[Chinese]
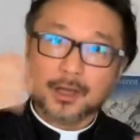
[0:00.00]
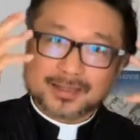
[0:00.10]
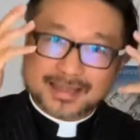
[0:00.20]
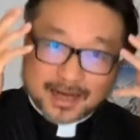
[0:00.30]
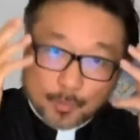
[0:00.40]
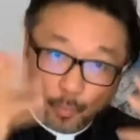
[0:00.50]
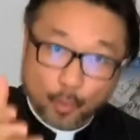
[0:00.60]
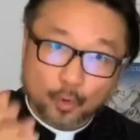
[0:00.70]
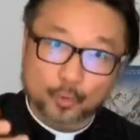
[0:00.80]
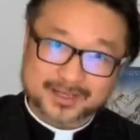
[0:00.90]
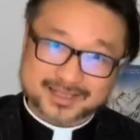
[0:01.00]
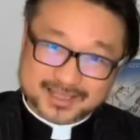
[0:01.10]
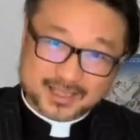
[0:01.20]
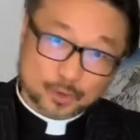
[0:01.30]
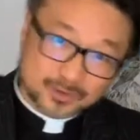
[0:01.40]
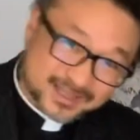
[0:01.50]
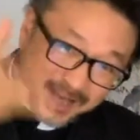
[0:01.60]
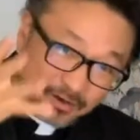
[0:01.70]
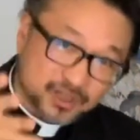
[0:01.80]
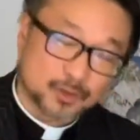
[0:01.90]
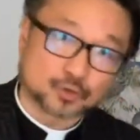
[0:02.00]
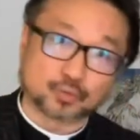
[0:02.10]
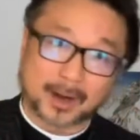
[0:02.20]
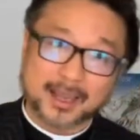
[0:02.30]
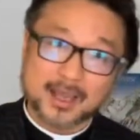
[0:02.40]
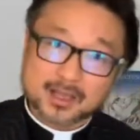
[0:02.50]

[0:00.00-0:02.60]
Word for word: 那个魔鬼的势力就彰显出来。